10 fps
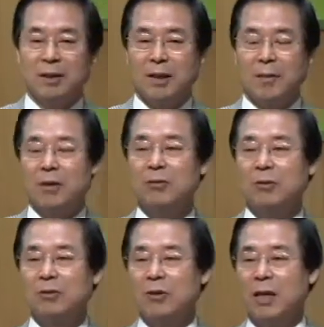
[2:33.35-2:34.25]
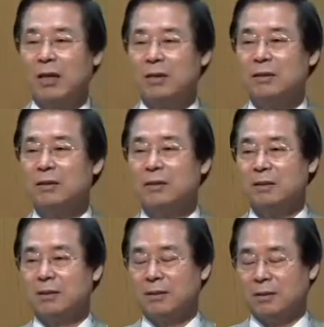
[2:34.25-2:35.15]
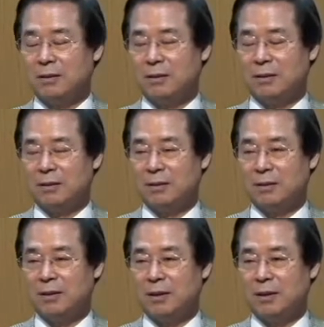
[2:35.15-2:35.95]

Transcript: 남한국 유대는 어